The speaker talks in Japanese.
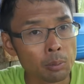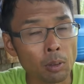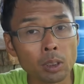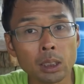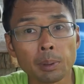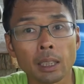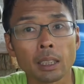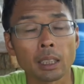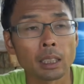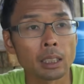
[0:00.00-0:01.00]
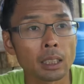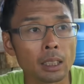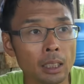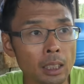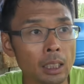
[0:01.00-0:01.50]
まあ、おしべができな
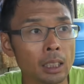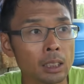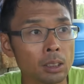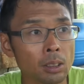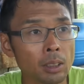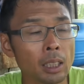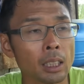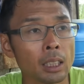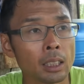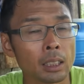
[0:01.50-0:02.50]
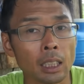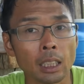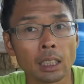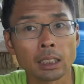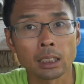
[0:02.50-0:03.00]
いから、それは
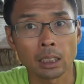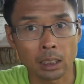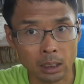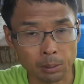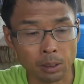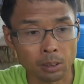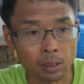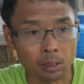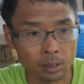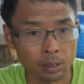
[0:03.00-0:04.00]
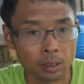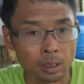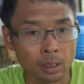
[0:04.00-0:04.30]
種なしになってしまう。うん。